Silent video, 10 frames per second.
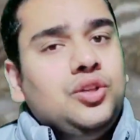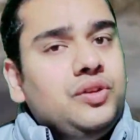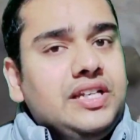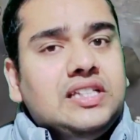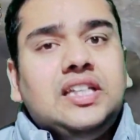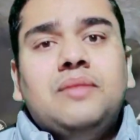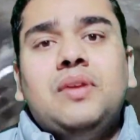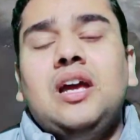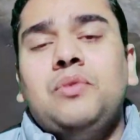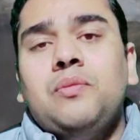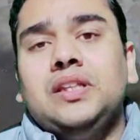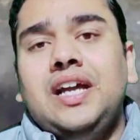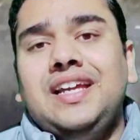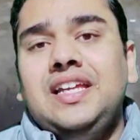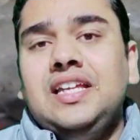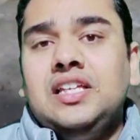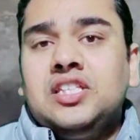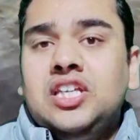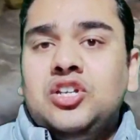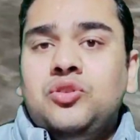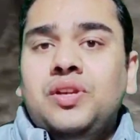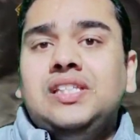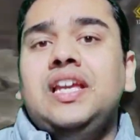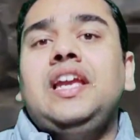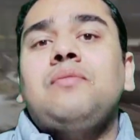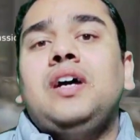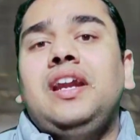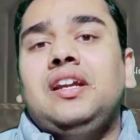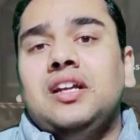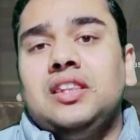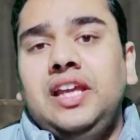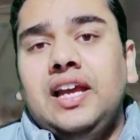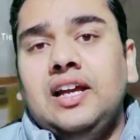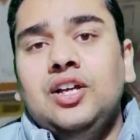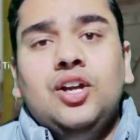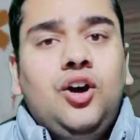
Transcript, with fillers: क्योंकि जैसे कि मैंने आपको बताया कि इसकी स्टोरी से गेम कनेक्ट करती है